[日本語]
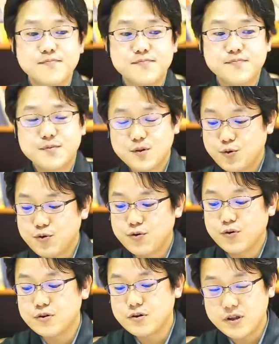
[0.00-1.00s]
ということ
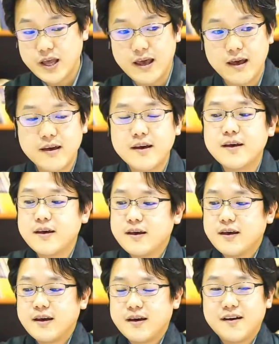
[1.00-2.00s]
で、
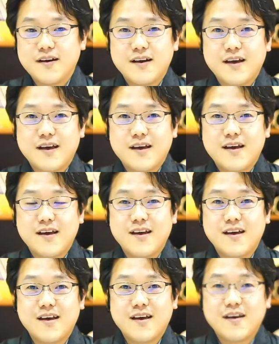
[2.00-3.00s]

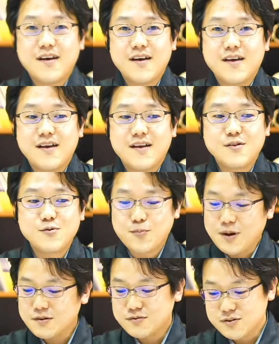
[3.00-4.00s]
えー、とま
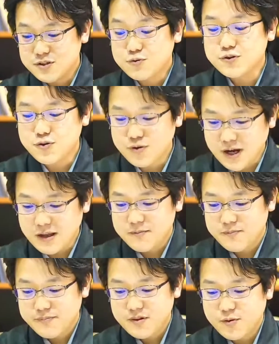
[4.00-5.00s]
ず自己紹介
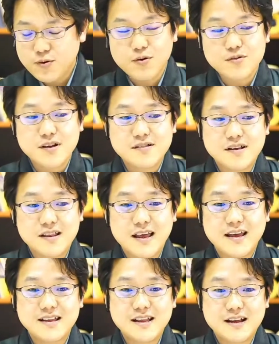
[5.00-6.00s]
をさせ
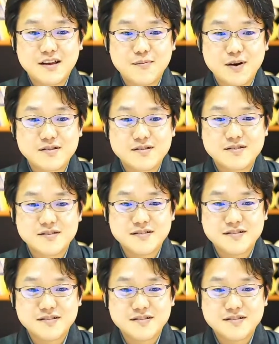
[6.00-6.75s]
ていただきます。